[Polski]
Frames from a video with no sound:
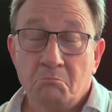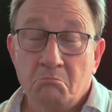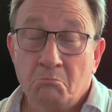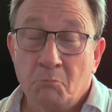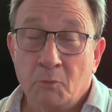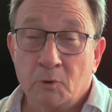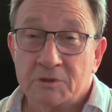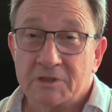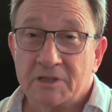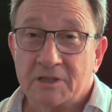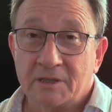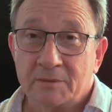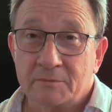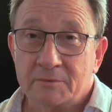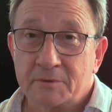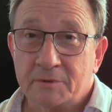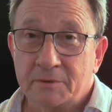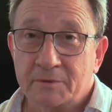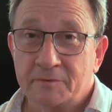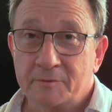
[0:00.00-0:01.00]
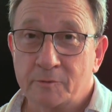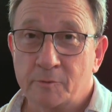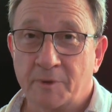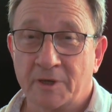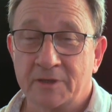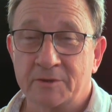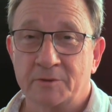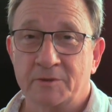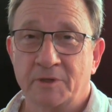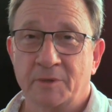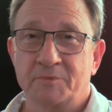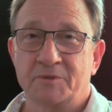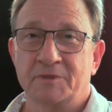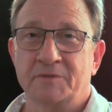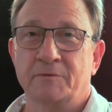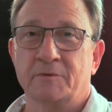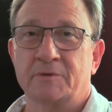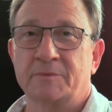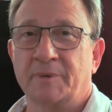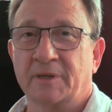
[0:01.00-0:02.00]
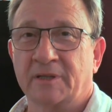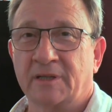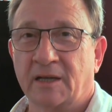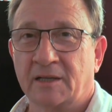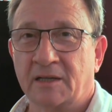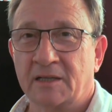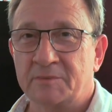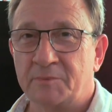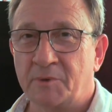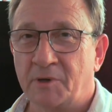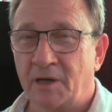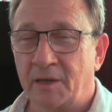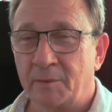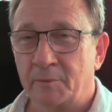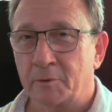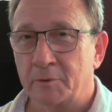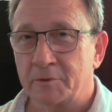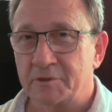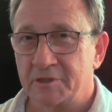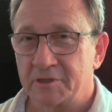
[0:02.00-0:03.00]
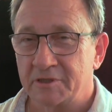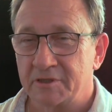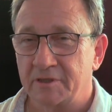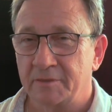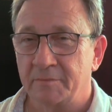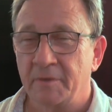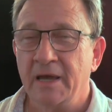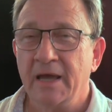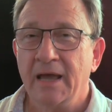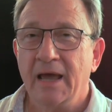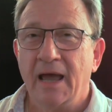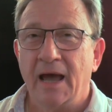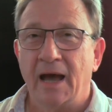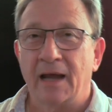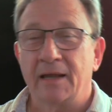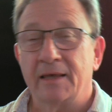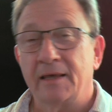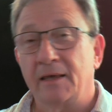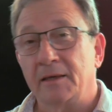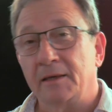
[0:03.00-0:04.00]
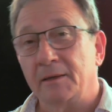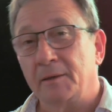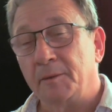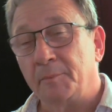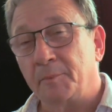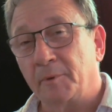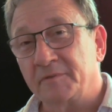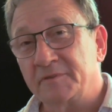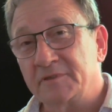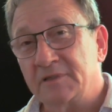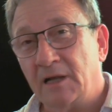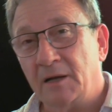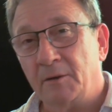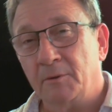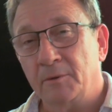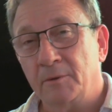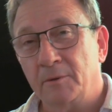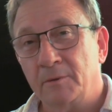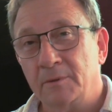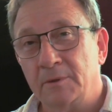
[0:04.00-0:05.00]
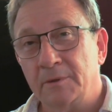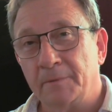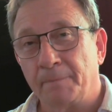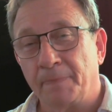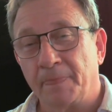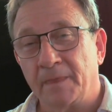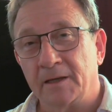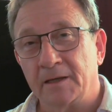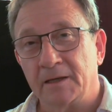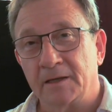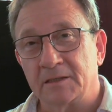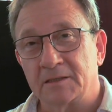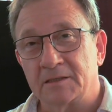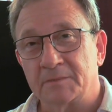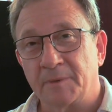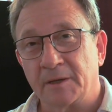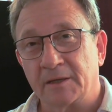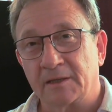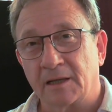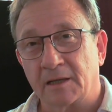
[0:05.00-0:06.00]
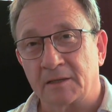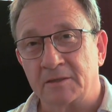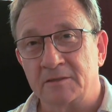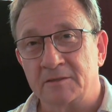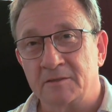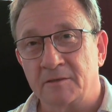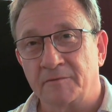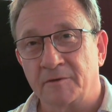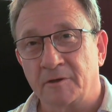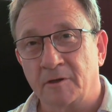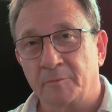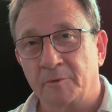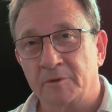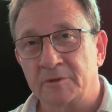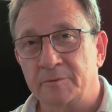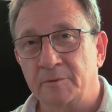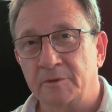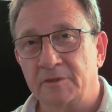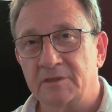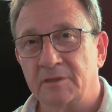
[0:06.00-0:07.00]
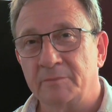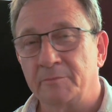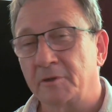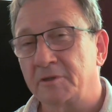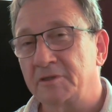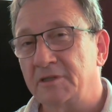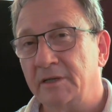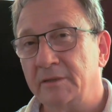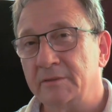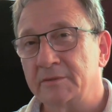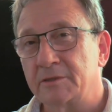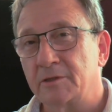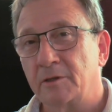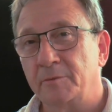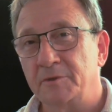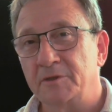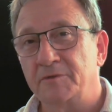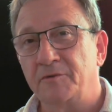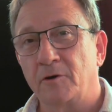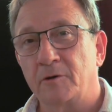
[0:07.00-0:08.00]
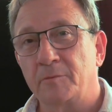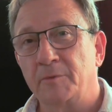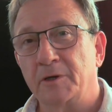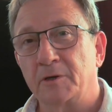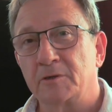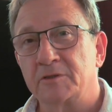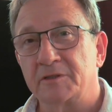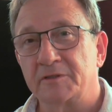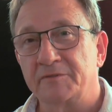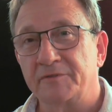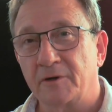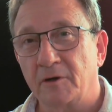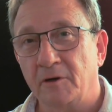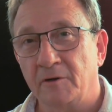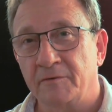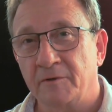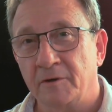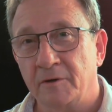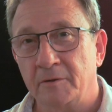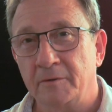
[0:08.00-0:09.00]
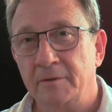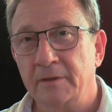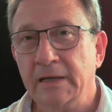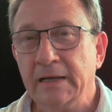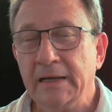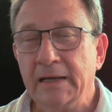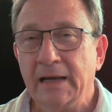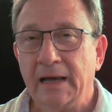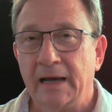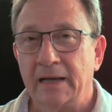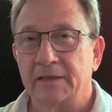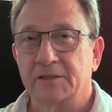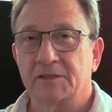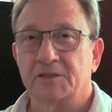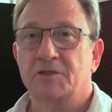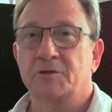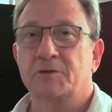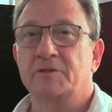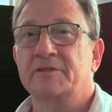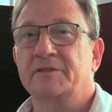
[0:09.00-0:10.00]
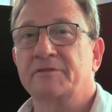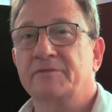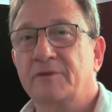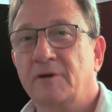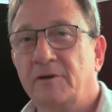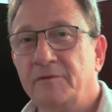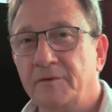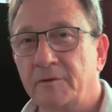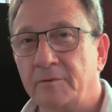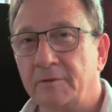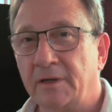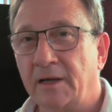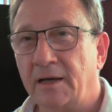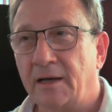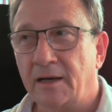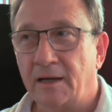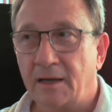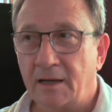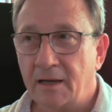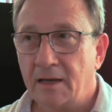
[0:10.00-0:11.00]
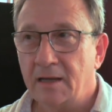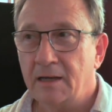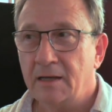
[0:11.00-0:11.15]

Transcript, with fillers: muzykiem, z którym współpracuję przy dwóch spektaklach z Michałem Górczyńskim. Ale powstał spektakl Nic Nowego Pod Słońcem, bo chciałem zrobić formę rozrywkową, ale też rozrywkową na